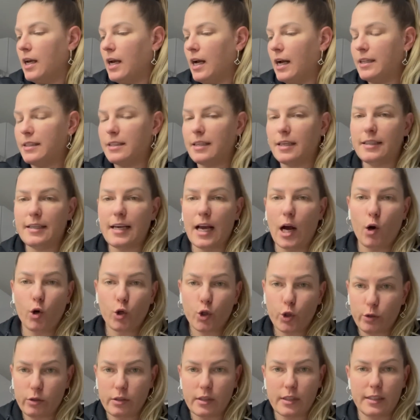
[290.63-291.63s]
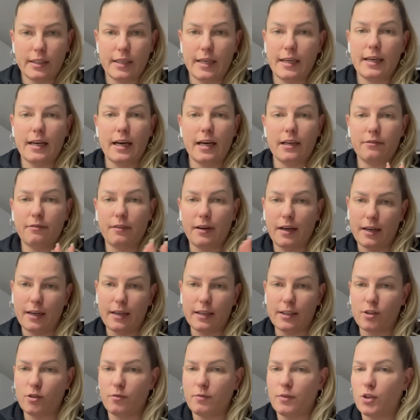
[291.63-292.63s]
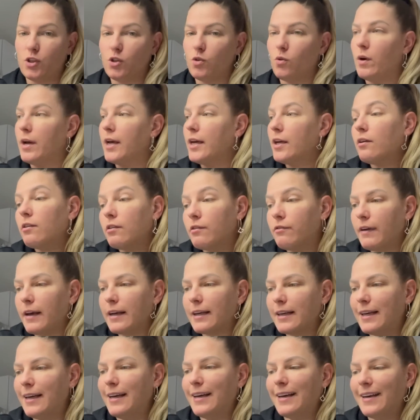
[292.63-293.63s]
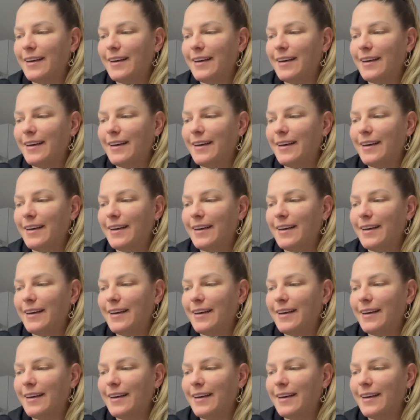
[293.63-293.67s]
Als er die Autos gesehen hat, war er sowieso hin und weg.